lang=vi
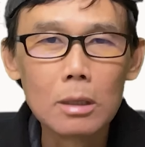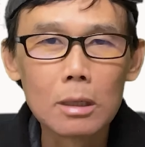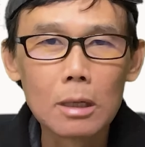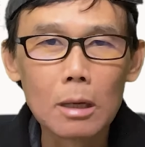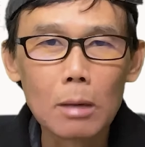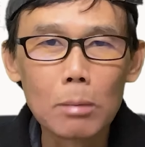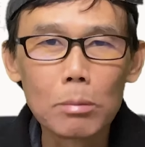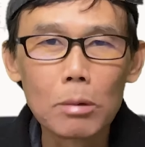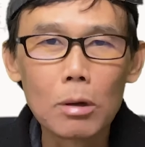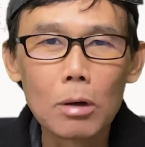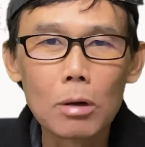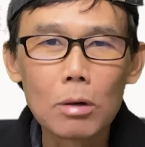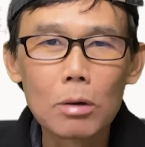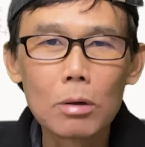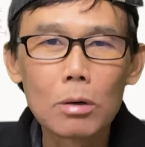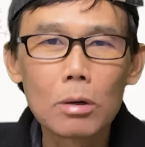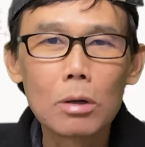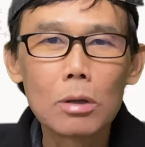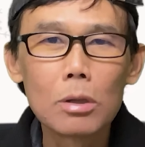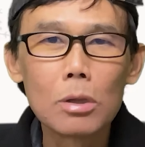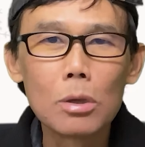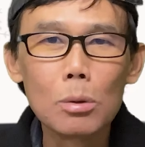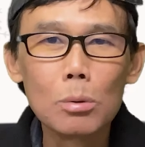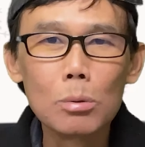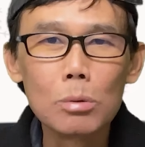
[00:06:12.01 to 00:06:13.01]
trong đó có
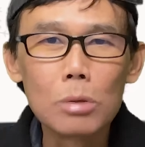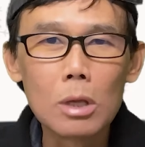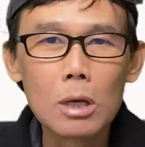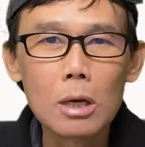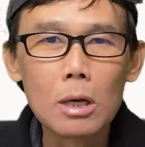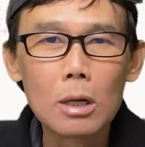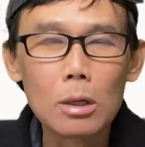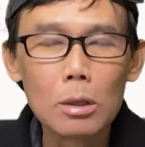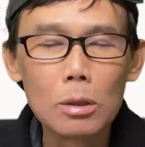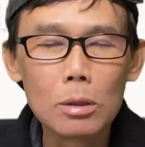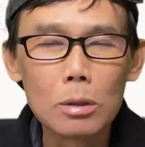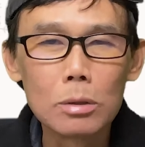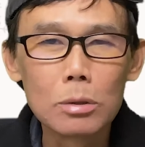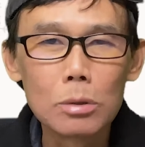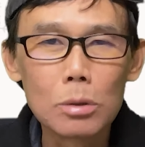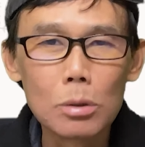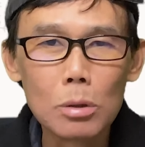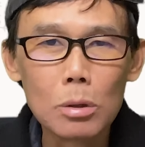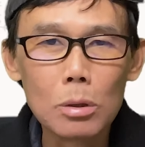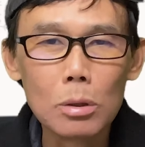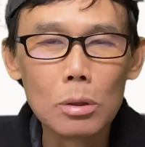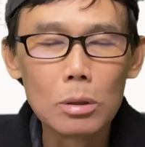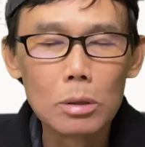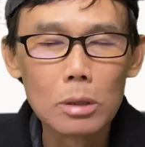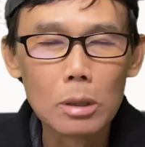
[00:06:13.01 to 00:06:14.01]
cái vụ chia lừa
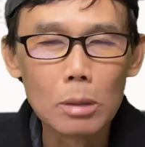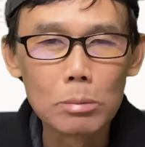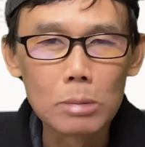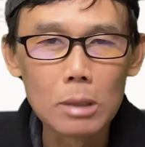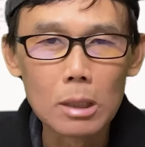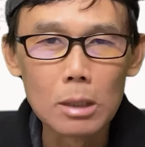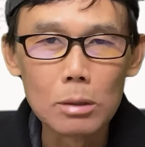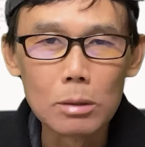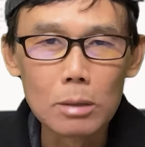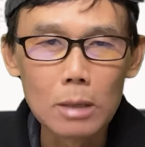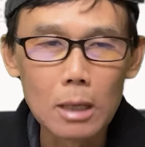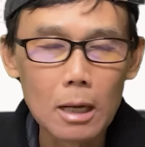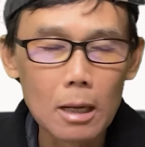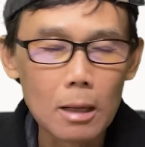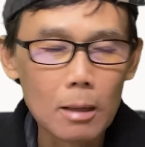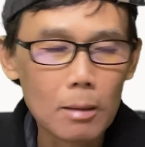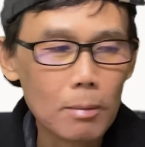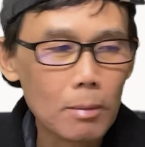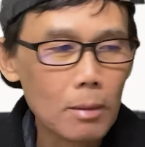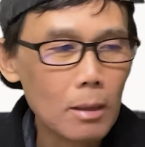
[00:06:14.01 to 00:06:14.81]
chua lừa động từ luôn nha